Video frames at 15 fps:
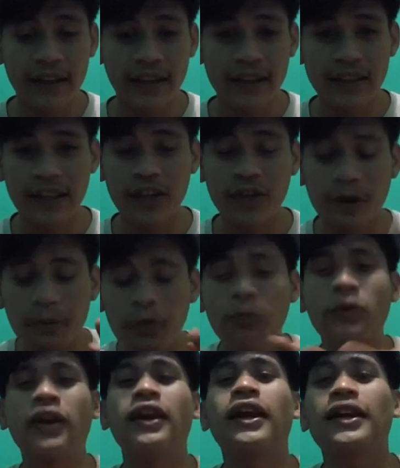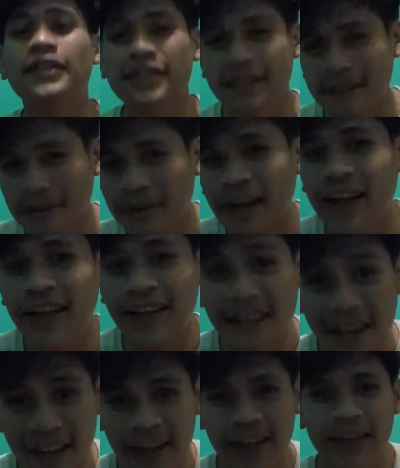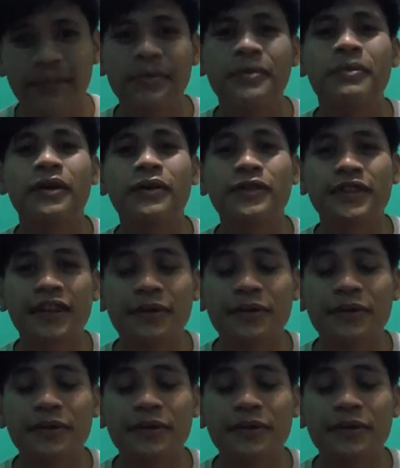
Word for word: dan saya juga belum kenal sih sama kalian lebih bagus